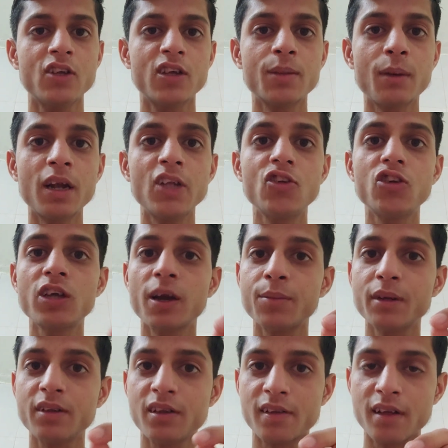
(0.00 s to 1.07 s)
जैसे मान लीजिए कि
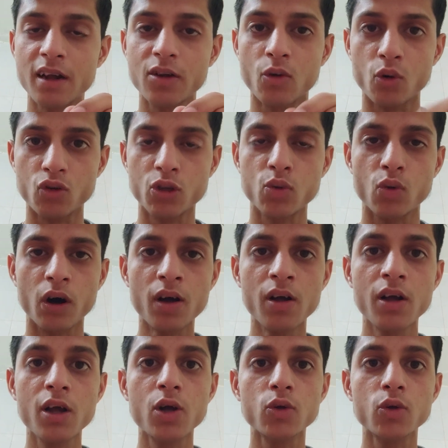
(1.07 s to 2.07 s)
अभी रिजल्ट घोषित हुआ